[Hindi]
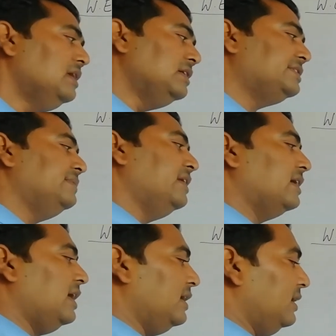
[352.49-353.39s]
इसी में
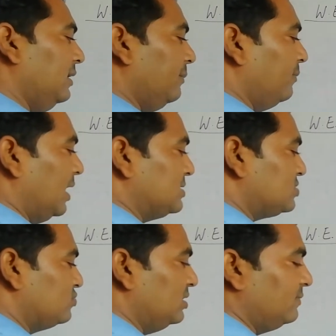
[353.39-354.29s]
अगला है
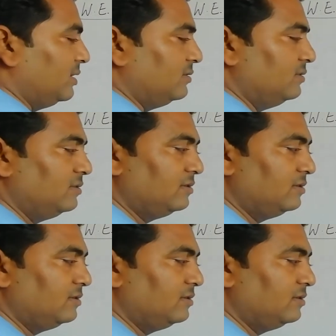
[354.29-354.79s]
मानसूनी वन